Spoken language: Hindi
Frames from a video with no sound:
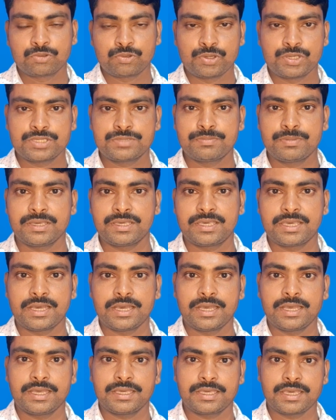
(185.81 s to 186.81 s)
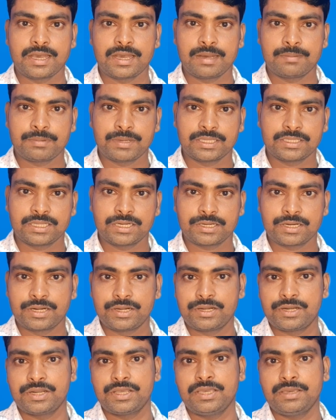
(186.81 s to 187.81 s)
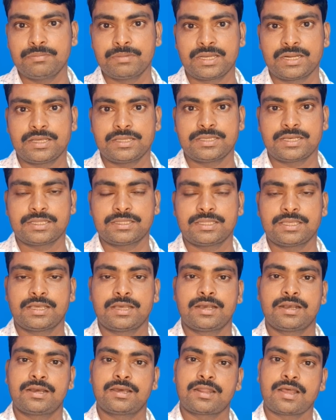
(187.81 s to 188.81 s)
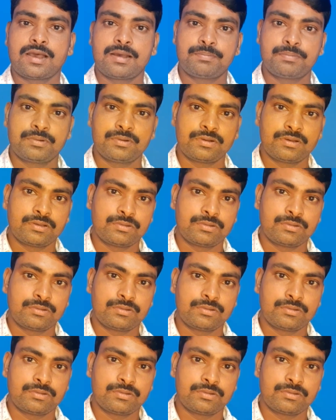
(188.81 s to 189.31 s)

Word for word: तो इसमें क्या है कि आप अदर कंट्री ही माना जाता है अगर आप